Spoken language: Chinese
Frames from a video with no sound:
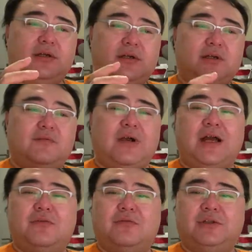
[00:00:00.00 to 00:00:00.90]
跟
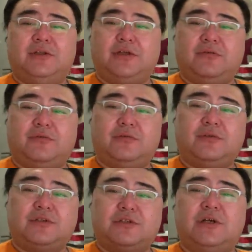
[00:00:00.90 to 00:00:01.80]
外国的这种
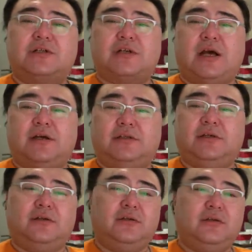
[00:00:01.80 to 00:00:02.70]
正常
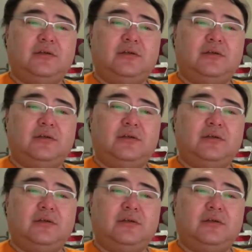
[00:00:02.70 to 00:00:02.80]
的